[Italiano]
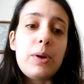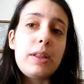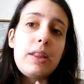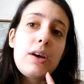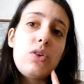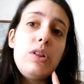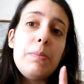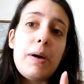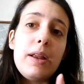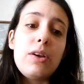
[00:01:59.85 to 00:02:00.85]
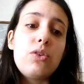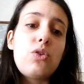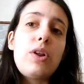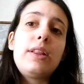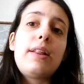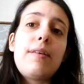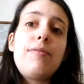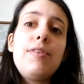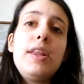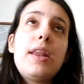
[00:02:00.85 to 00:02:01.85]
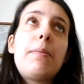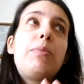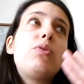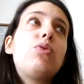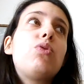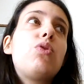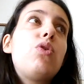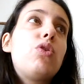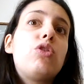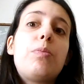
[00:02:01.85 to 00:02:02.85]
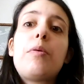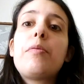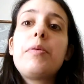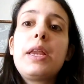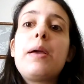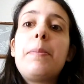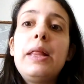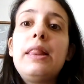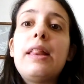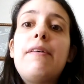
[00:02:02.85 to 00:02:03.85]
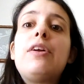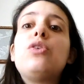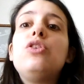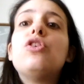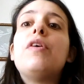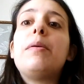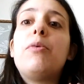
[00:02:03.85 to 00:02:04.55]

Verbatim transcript: attacco di panico sono andate a finire al pronto soccorso proprio perché pensavano di dover